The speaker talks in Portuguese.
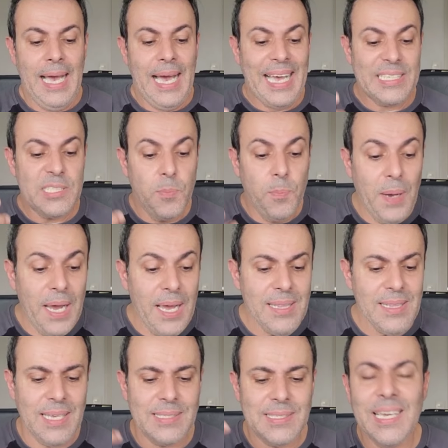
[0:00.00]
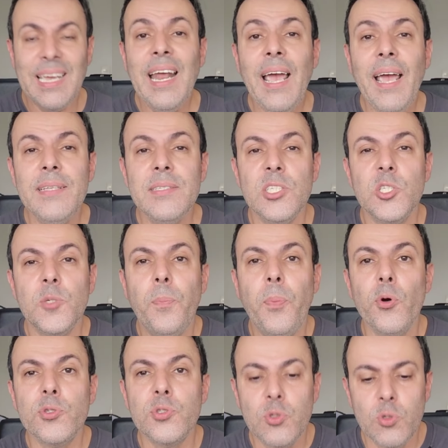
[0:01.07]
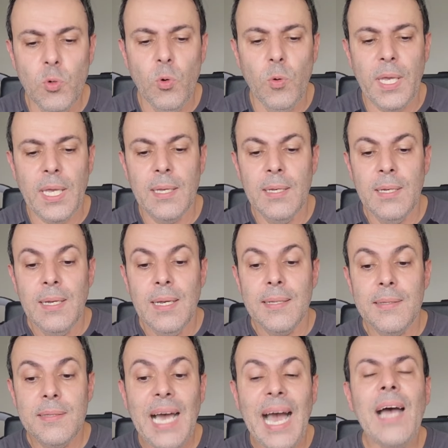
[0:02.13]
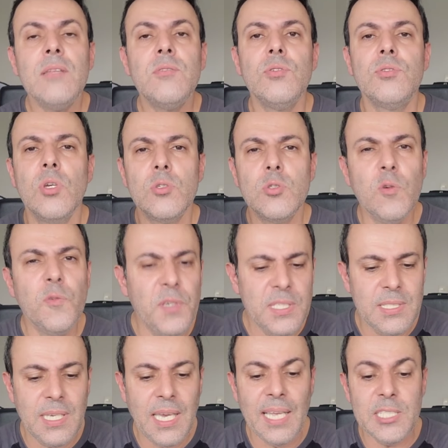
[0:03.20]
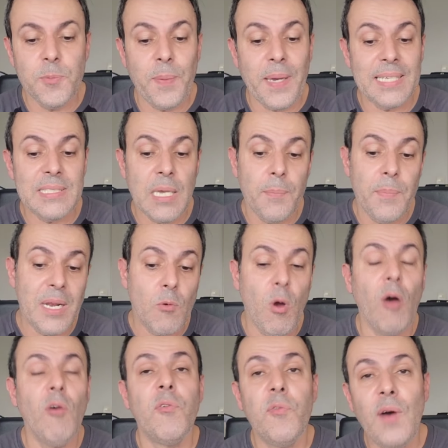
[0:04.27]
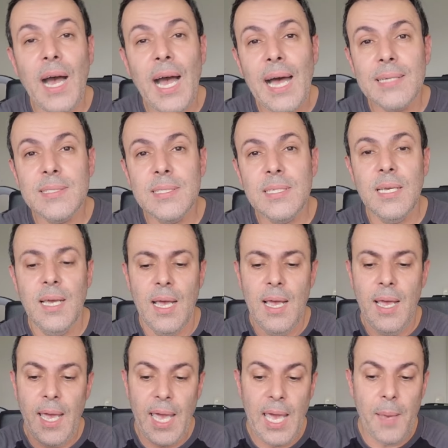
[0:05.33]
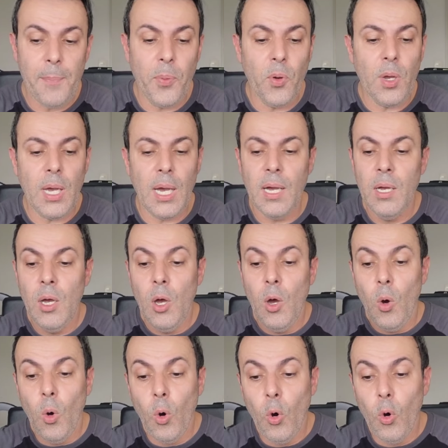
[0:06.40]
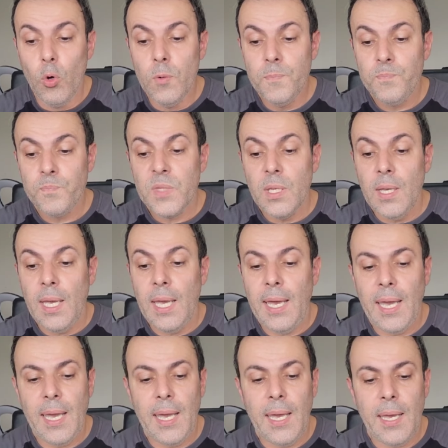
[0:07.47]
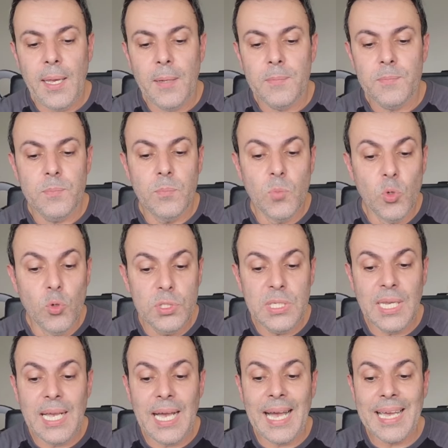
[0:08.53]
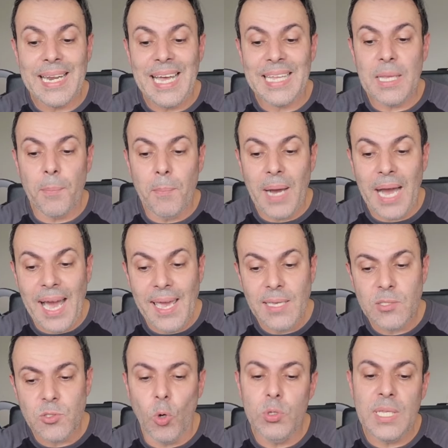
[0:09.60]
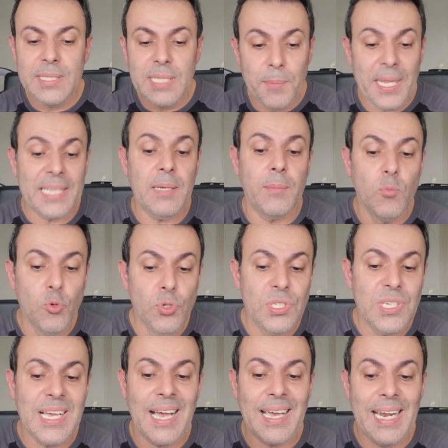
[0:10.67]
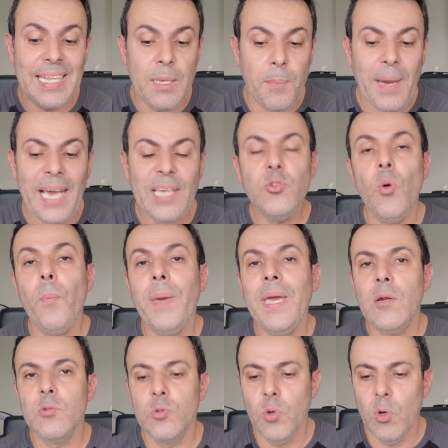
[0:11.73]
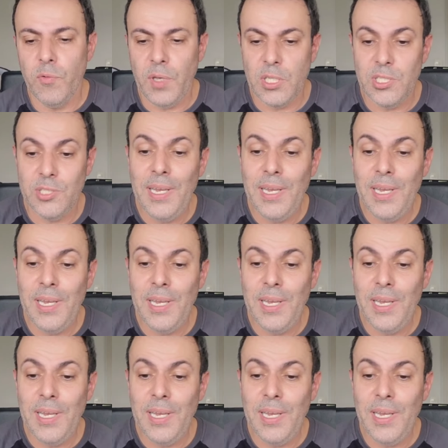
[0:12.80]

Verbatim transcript: As bandas grandes possuem dados suficientes para saber qual fase, época ou é, música agrada mais ou determinada música agrada mais ou menos o ouvinte.